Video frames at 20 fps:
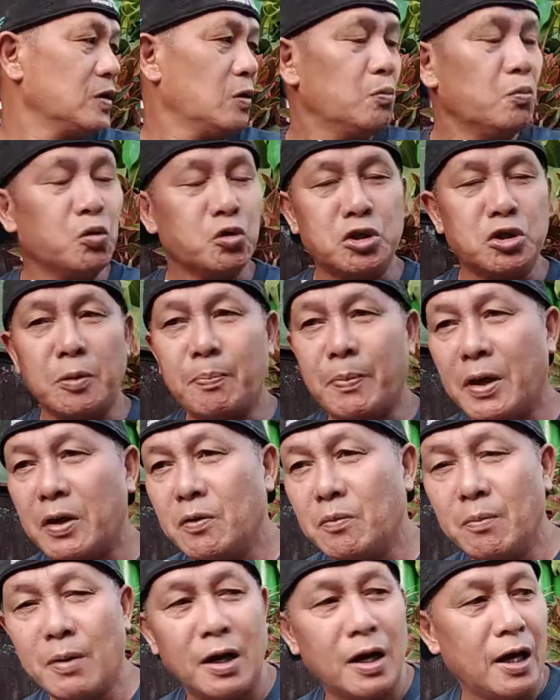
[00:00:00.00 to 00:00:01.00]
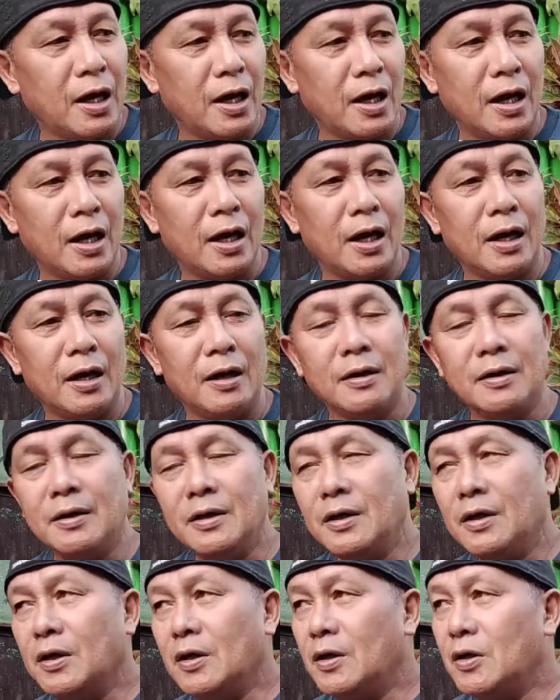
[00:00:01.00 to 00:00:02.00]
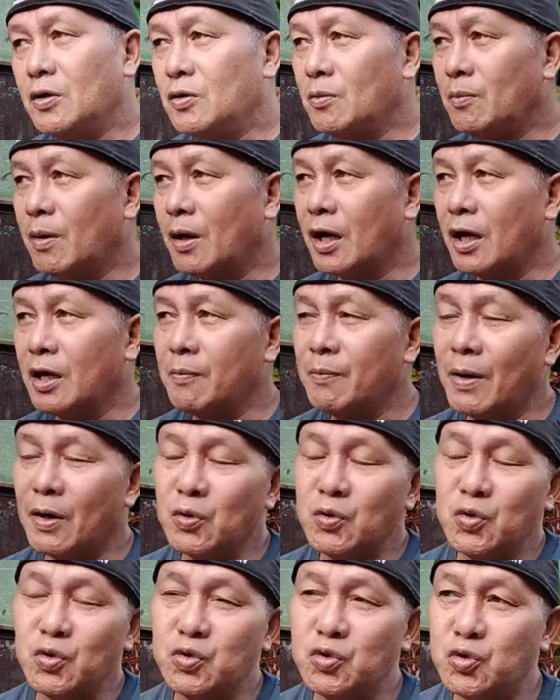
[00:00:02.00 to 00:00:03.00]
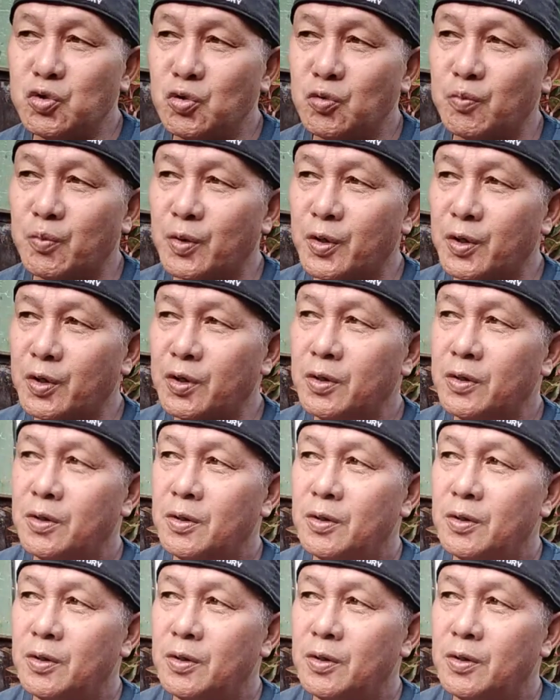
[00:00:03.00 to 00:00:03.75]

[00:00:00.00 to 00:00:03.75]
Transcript: Puti pa yung mga yung mga ibang YouTuber,